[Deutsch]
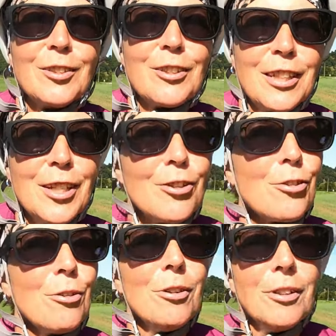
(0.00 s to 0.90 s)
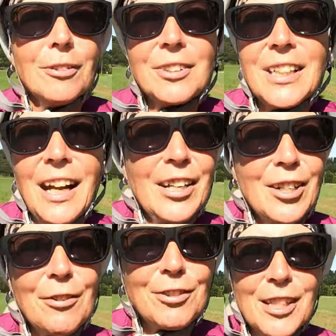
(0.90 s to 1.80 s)
Sehr schön und die
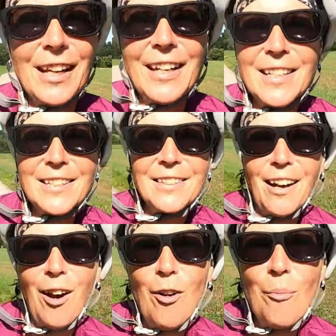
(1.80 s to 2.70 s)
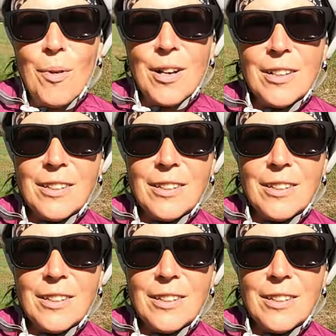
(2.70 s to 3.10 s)
Landschaft ist echt ein Traum.